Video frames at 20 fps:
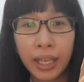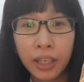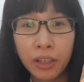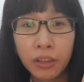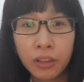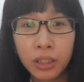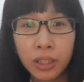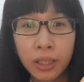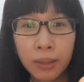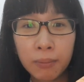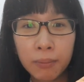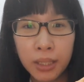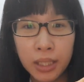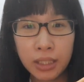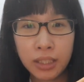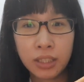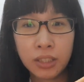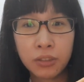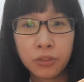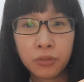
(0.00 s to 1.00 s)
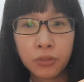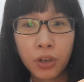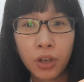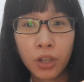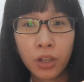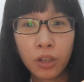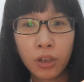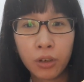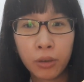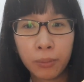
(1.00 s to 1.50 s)
Ikuti Miss,
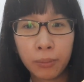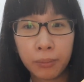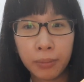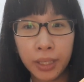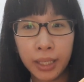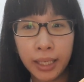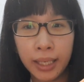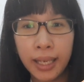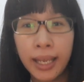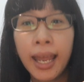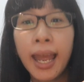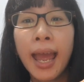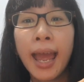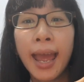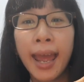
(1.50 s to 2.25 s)
follow me.